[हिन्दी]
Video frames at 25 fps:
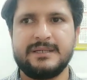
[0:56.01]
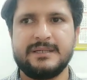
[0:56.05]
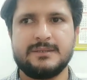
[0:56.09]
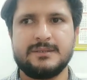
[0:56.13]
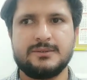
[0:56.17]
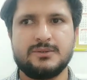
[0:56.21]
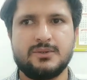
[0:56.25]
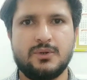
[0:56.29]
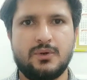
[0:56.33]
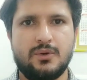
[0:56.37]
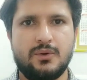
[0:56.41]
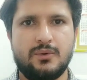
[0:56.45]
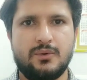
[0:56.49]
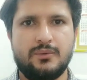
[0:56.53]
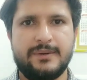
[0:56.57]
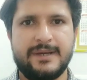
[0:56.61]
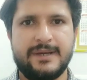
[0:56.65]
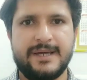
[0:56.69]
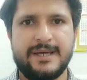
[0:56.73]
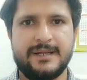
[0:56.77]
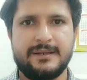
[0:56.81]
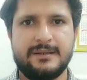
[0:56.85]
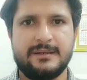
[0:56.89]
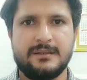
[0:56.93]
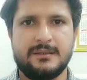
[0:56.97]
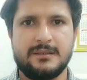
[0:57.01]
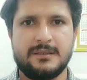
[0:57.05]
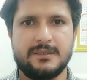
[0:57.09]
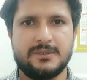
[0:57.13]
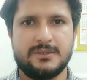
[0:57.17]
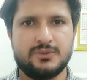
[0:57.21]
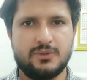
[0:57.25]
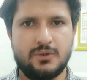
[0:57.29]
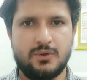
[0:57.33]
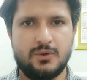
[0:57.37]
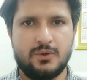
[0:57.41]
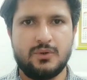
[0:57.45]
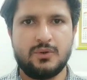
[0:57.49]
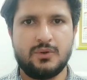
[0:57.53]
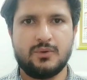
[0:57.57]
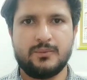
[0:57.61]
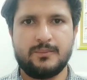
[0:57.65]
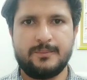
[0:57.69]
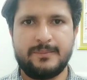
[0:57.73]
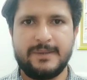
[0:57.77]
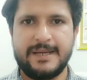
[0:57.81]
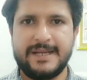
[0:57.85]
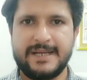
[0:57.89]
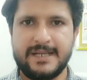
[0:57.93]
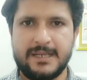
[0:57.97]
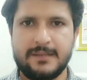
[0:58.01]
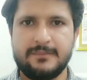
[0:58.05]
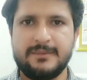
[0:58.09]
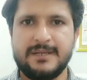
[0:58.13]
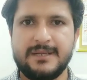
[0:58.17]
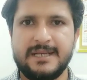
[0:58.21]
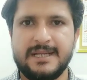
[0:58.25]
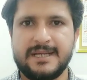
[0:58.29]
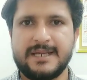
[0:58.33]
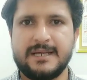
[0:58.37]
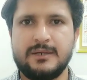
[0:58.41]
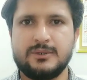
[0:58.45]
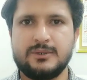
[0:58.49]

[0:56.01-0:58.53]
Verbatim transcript: दो फैन दो पैनल भी लेके आओ